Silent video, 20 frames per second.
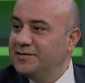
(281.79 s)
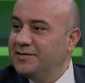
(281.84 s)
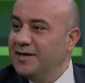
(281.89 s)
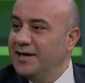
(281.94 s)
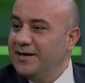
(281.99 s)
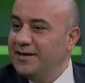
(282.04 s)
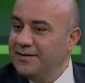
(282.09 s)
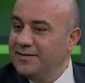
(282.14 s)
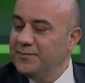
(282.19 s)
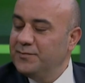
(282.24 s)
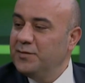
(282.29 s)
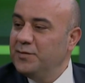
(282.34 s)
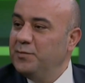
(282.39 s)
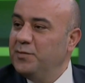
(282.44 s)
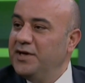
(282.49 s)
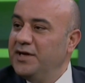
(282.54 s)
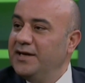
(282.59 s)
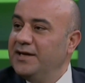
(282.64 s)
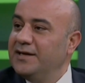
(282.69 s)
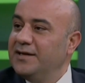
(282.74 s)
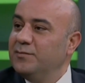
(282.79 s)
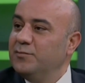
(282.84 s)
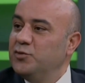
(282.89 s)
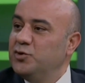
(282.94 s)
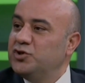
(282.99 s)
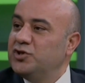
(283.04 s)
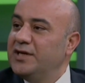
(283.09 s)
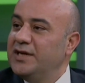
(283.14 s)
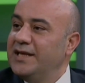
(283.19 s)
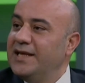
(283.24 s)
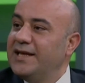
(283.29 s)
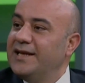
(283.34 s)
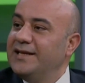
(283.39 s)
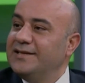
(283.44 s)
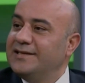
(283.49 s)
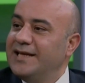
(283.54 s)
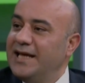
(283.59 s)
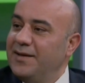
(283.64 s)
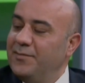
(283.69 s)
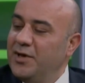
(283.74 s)
ta bir müşterilerin
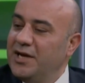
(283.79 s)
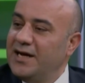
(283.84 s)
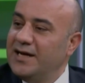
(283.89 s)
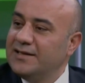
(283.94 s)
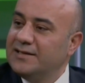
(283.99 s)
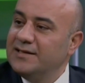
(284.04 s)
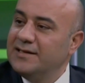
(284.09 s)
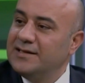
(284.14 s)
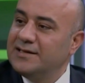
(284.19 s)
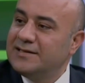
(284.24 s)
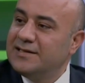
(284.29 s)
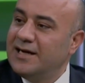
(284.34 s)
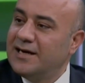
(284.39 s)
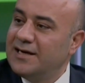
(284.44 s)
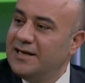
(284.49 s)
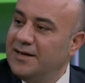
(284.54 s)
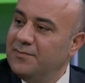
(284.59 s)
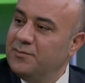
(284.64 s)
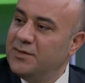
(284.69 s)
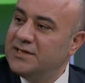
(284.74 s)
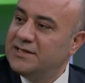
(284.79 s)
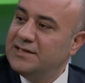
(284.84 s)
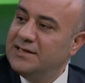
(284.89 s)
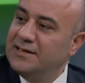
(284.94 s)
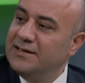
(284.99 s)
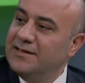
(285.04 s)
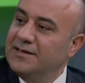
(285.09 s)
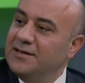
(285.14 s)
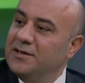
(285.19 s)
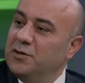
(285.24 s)
teminatı saklanması